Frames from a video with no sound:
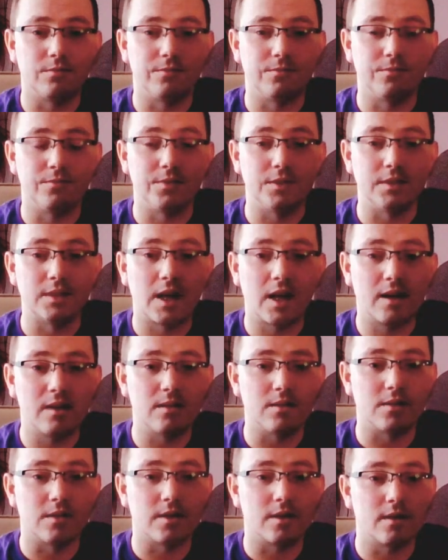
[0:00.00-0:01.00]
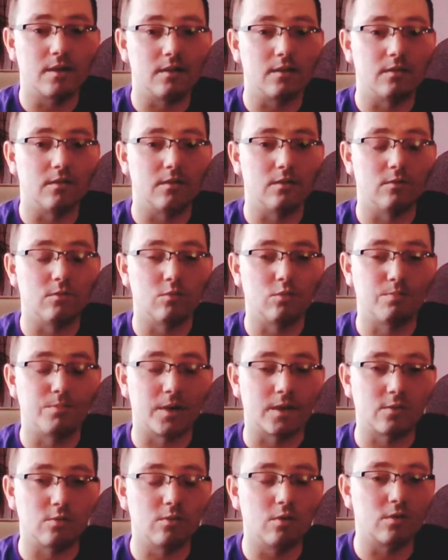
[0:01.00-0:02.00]
finalnie, e,
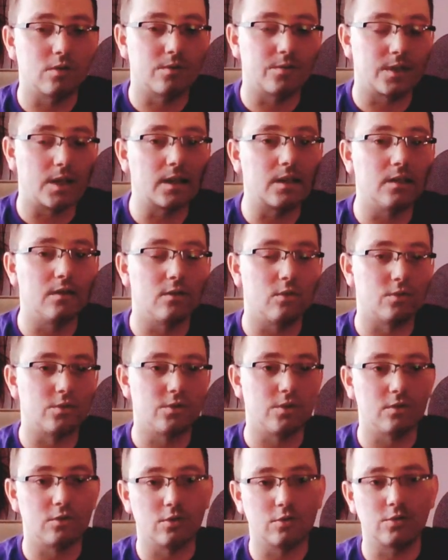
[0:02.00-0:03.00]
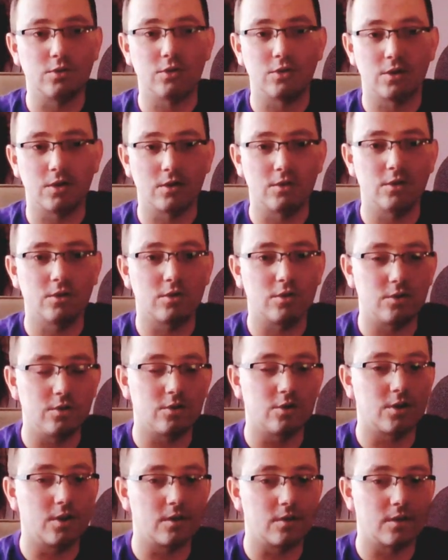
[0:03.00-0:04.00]
pracując w takiej rozdzielczości
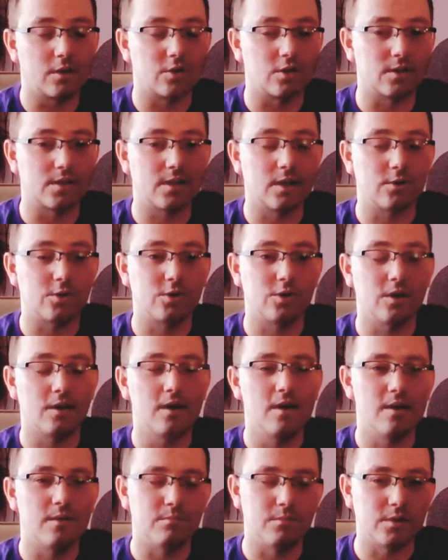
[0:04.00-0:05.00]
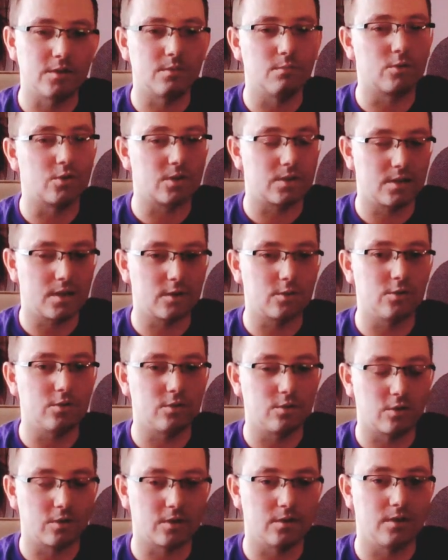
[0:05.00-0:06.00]
44 na 16, mix może stracić
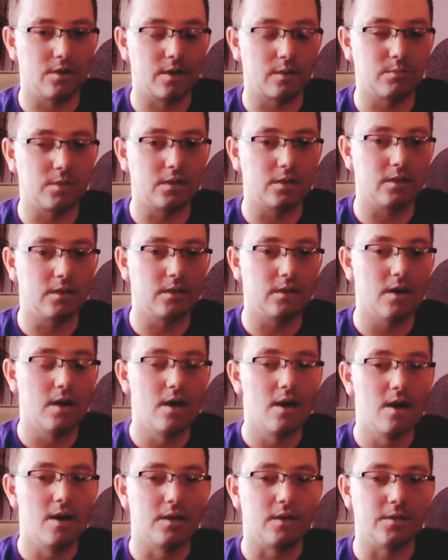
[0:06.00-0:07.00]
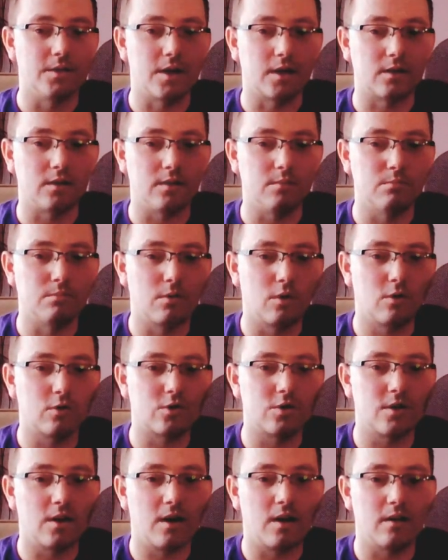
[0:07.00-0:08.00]
trochę dynamiki, jak i
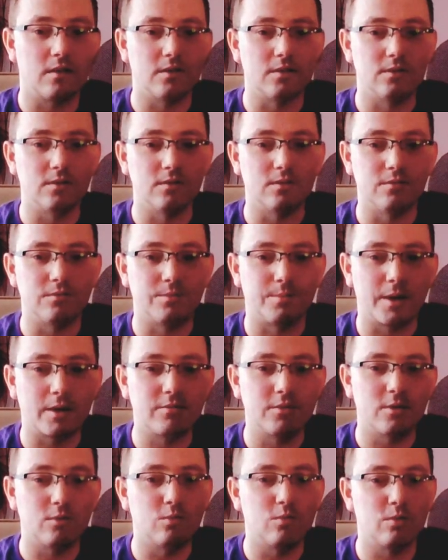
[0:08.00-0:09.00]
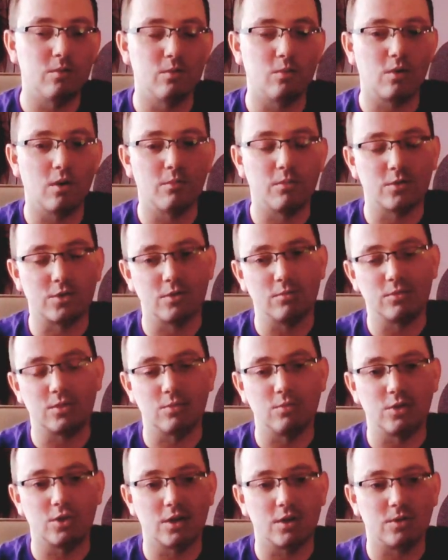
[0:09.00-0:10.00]
można, e, w wprawne ucho, ucho może
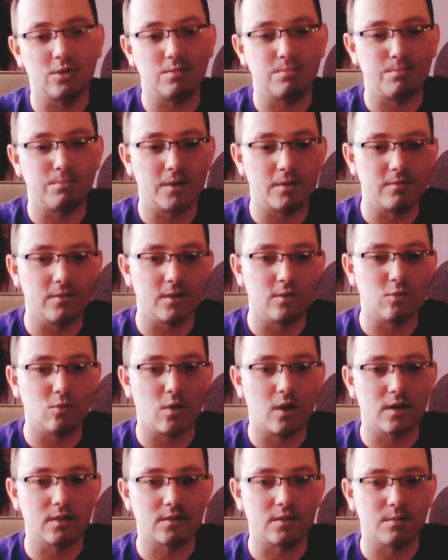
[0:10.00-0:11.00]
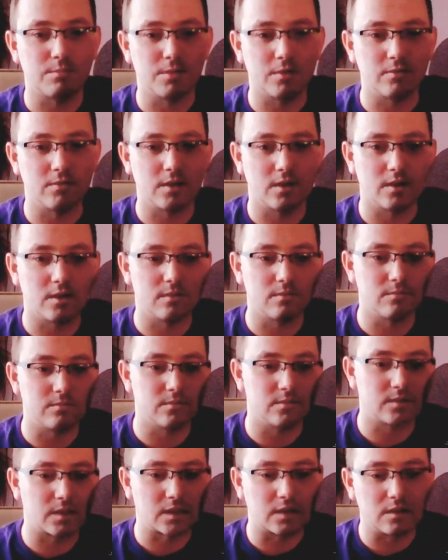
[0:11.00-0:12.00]
usłyszeć pewne niuanse, pewne
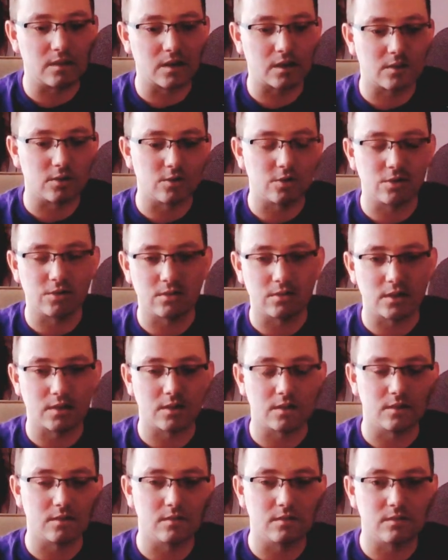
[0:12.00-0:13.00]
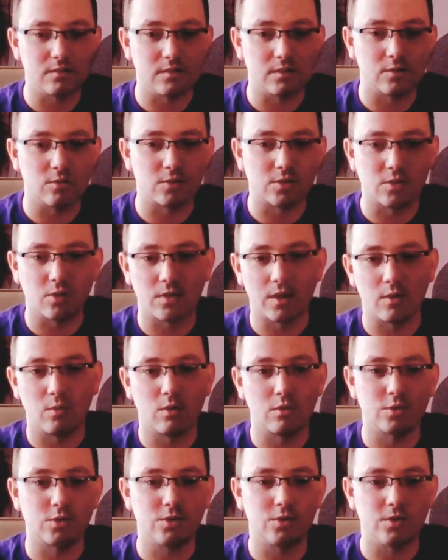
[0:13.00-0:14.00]
takie jakieś nie,
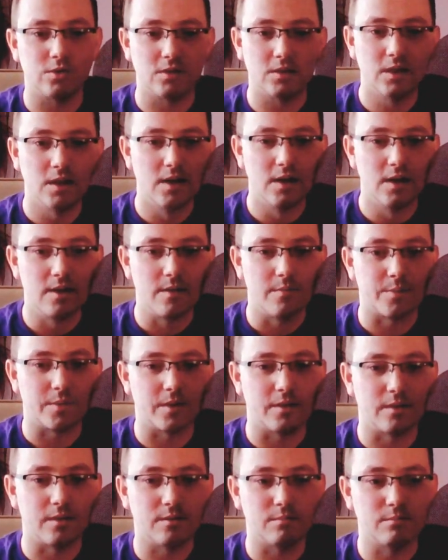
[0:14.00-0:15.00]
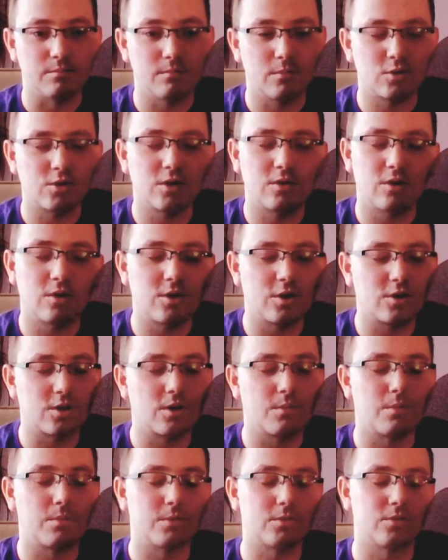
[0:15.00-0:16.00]
niedoskonałości, E, może
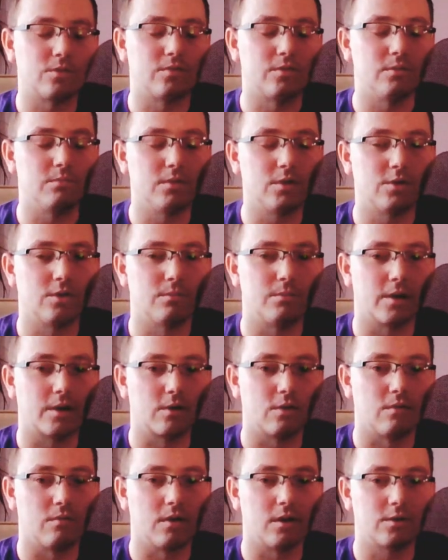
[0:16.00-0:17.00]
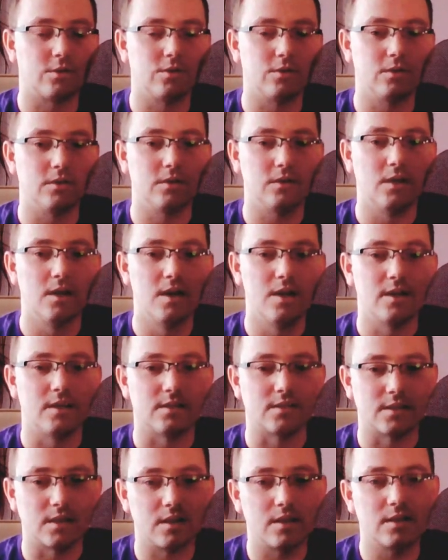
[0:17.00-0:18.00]
troszeczkę po prostu w tym miksie brakować i
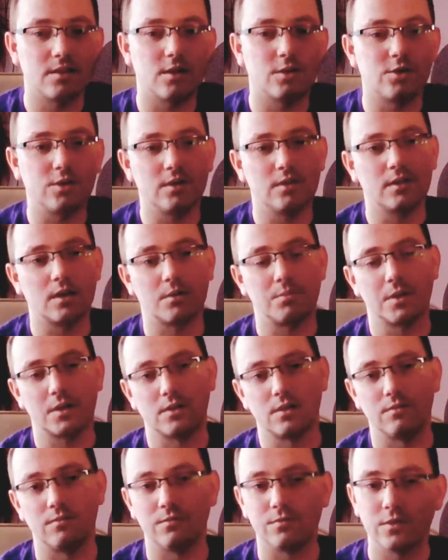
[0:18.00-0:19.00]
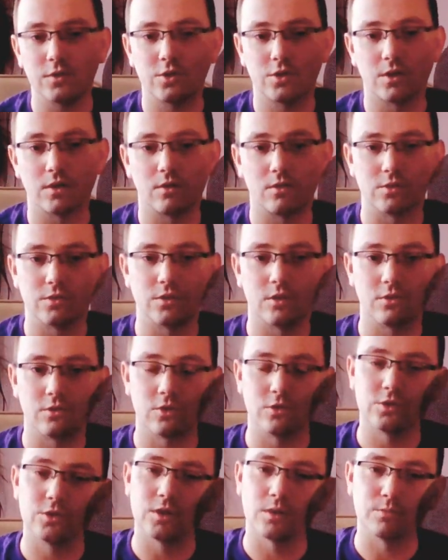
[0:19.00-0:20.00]
zaleca się jednak pracę w wyższej
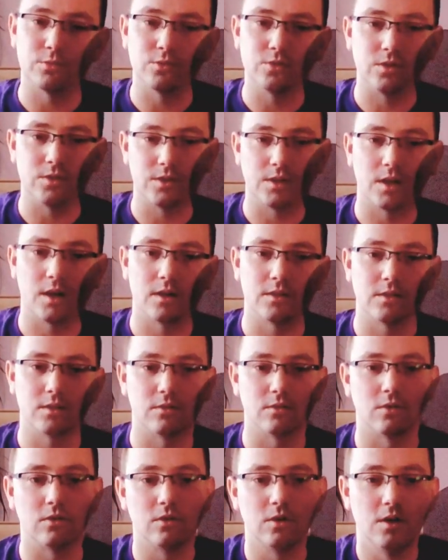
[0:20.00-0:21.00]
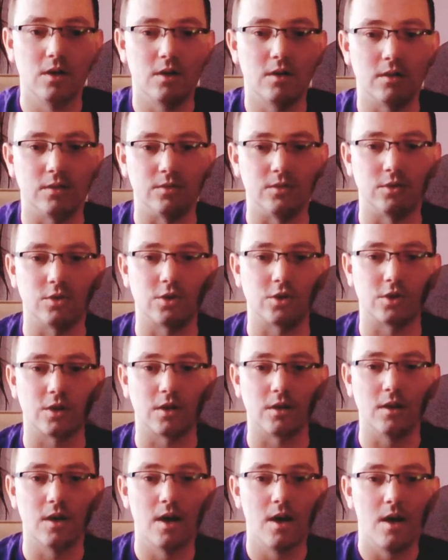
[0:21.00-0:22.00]
rozdzielczości, a później zjechanie do niższej.
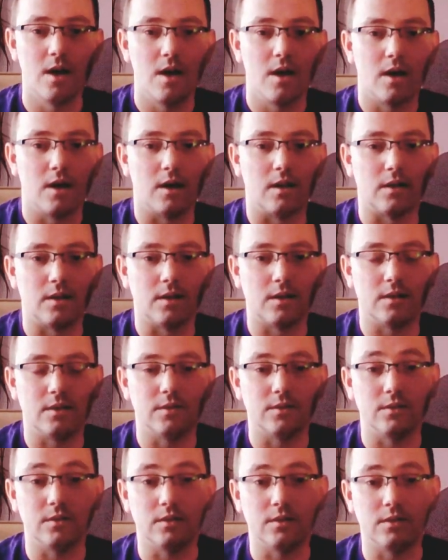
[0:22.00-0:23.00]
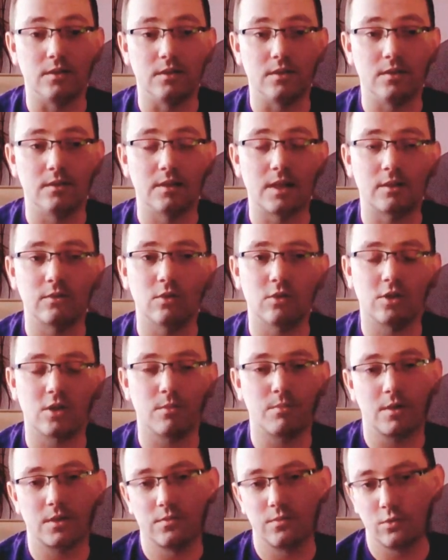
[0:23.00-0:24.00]
E, I na to
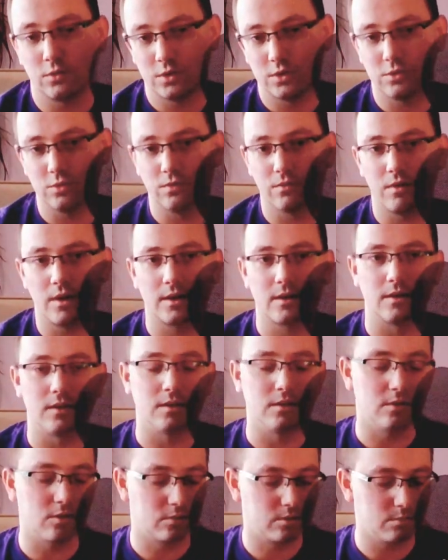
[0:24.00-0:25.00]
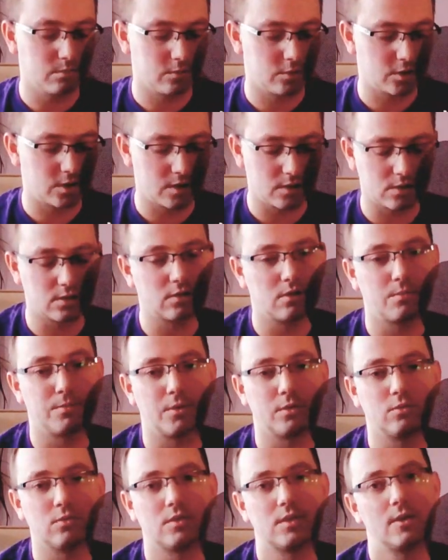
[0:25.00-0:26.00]
trzeba zwrócić uwagę i o tym często
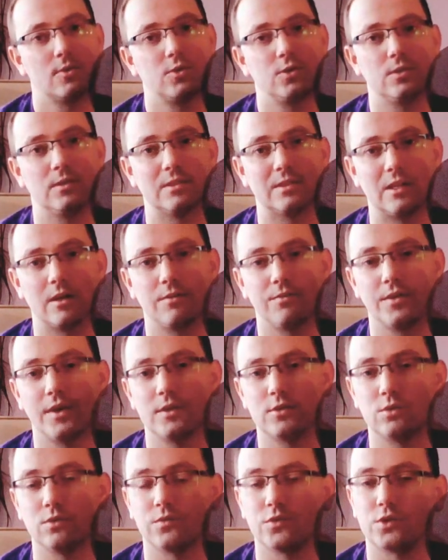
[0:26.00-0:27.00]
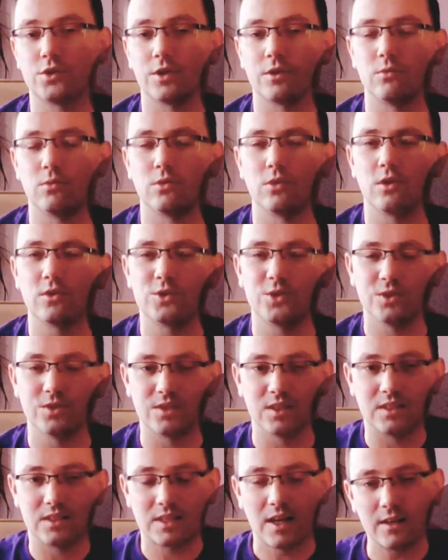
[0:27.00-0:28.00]
producenci interfejsów, w szczególności
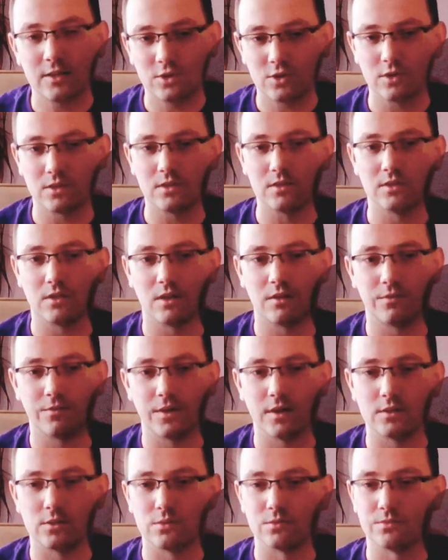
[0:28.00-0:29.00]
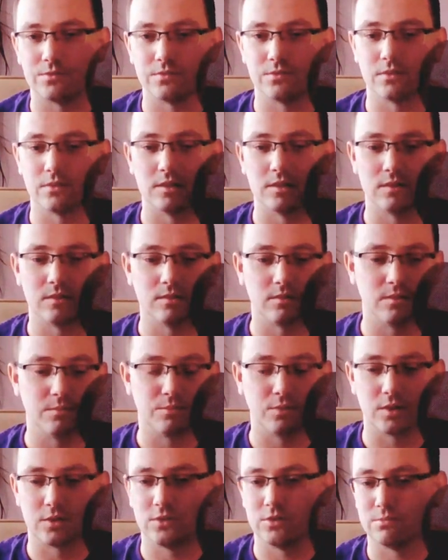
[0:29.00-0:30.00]
tych tańszych interfejsów, e,
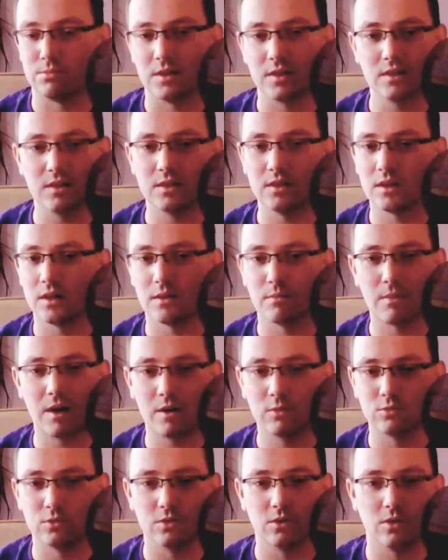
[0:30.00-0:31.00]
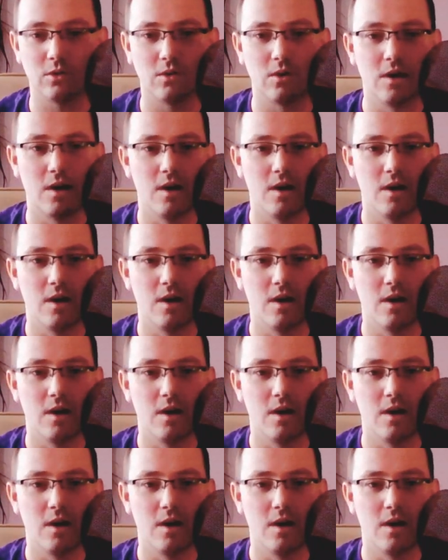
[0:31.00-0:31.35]
typu jakiś Behringer, M-Audio,